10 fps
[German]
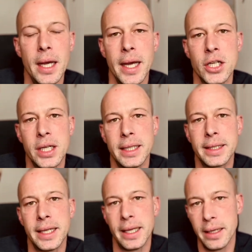Erstelle
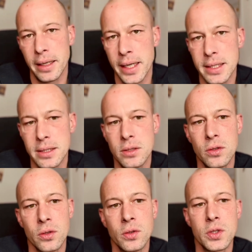deine ersten
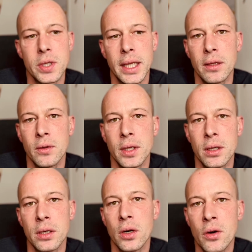Drucksorten und
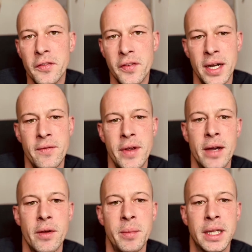auch
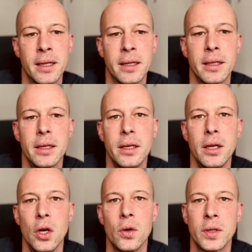Offline-Werbemittel
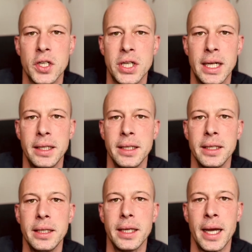und erstelle
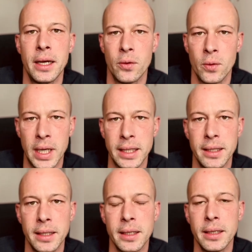dir eine
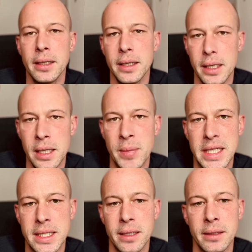ordentliche
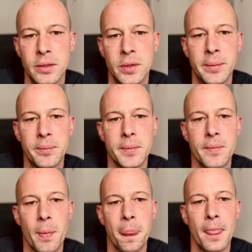E-Mail-Signatur.
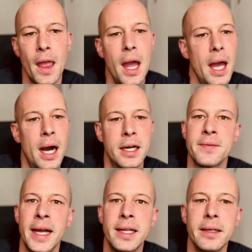Alles
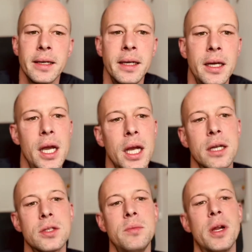weitere
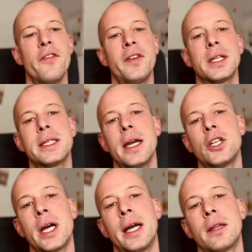kannst du im Laufe der Zeit
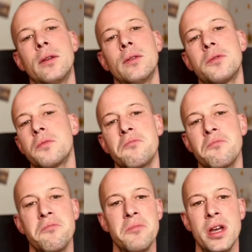starten und
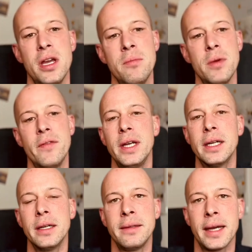immer
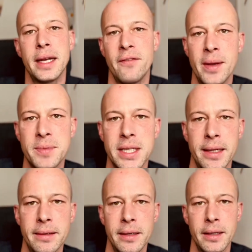wieder in deine
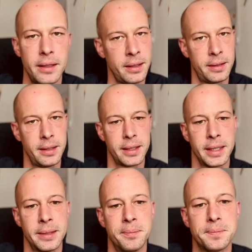Webseite
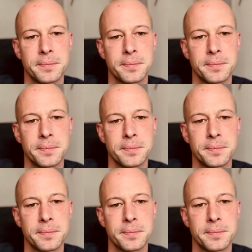integrieren.